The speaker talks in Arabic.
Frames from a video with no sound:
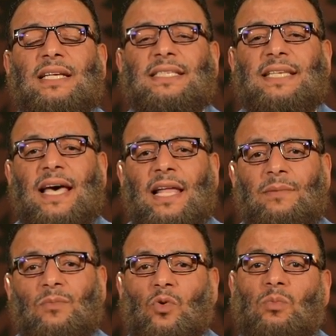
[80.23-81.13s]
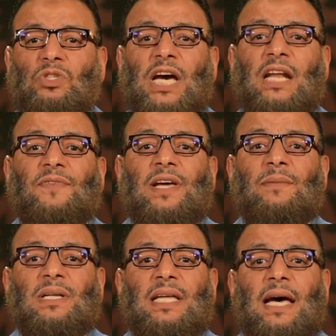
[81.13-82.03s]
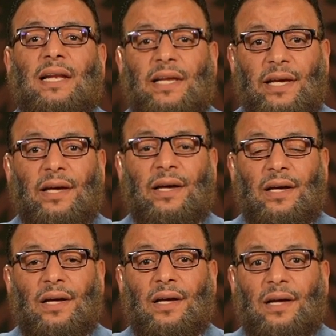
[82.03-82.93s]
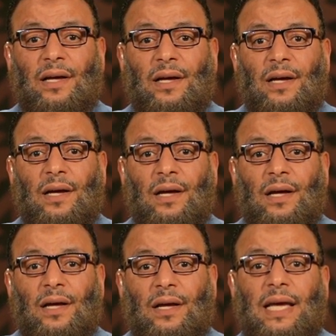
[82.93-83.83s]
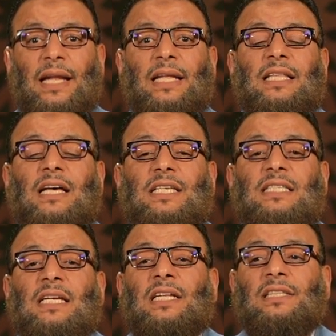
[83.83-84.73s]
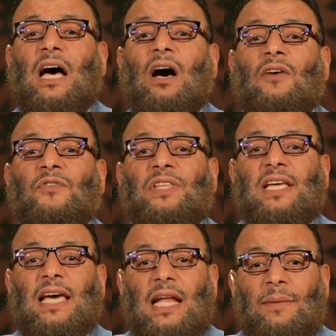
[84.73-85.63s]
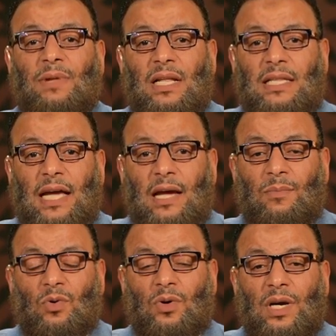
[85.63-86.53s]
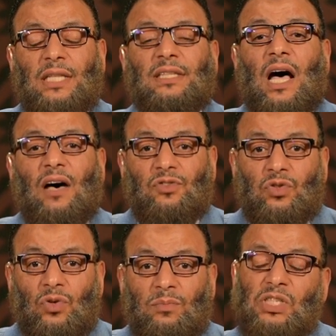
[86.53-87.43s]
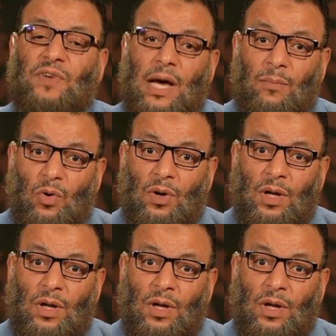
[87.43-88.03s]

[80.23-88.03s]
السالم ومش عارف كلمه اهل ايه لا نعم. يعني انت اساسا نعم. انت حافظ الكلام اللي انت جايبه انت حافظه مش فاهمه